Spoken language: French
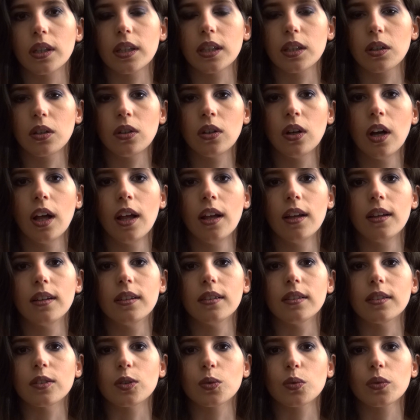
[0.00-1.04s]
à l'écran
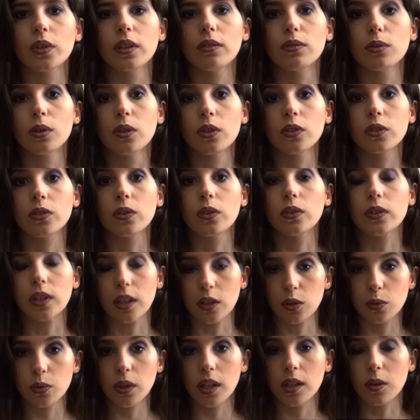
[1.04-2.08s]
euh, sont des violences
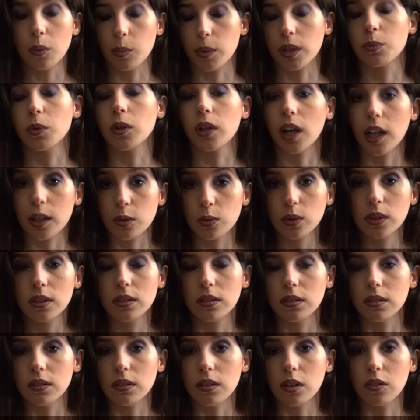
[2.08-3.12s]
sexuelles complètement
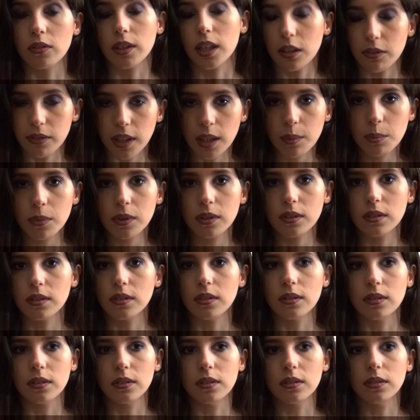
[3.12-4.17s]
gratuites envers les femmes.
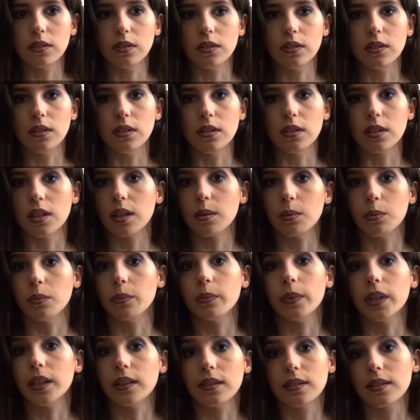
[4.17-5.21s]
déjà, bon,
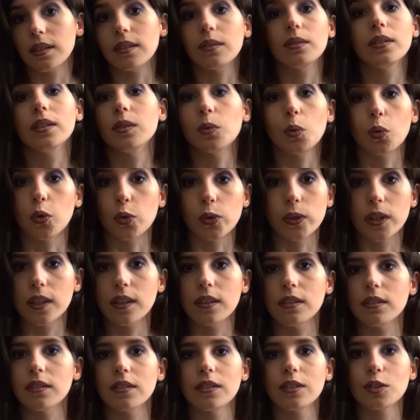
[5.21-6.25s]
bah, ça, oui, on le
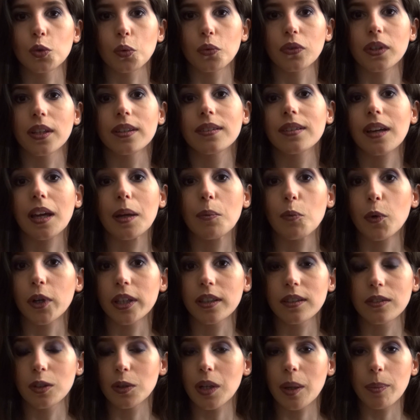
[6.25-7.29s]
sait, je trouve ça très
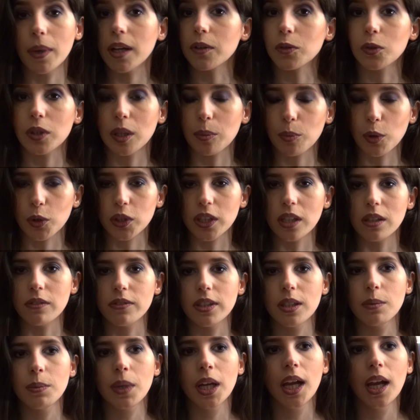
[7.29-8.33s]
moyen de la part de n'importe quel
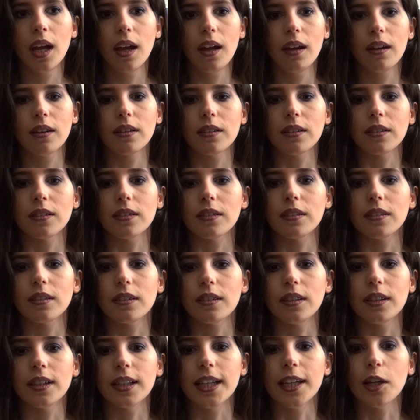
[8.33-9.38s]
film.
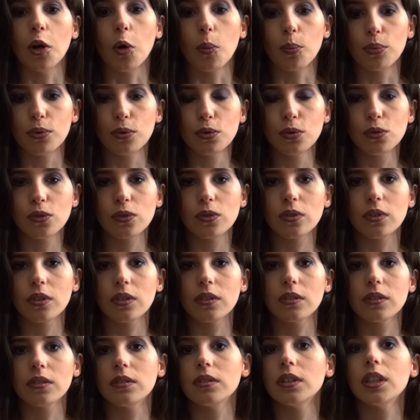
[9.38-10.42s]
et en plus,
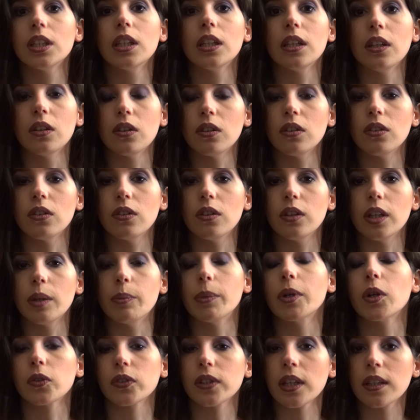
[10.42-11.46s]
il,
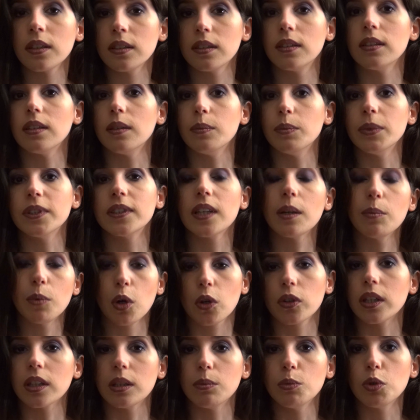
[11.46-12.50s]
met en scène des mises à
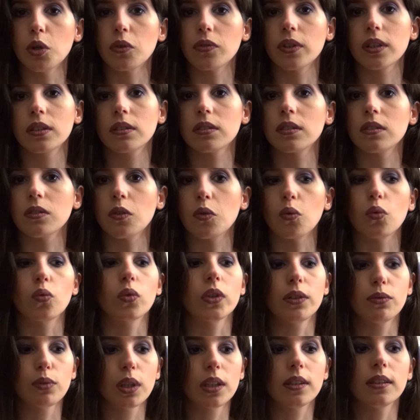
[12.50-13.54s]
mort d'animaux. En fait, on
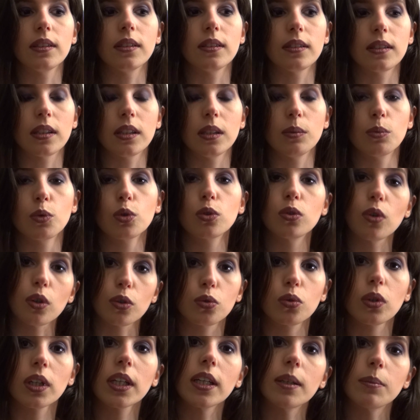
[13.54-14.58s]
y voit des animaux
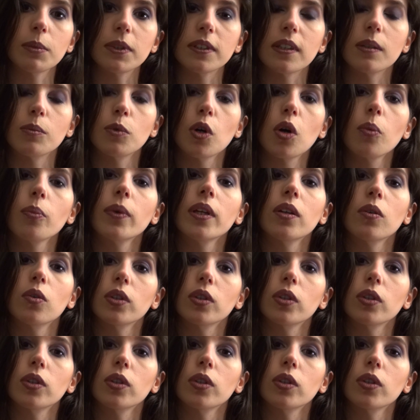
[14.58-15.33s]
torturés et mis à mort, mais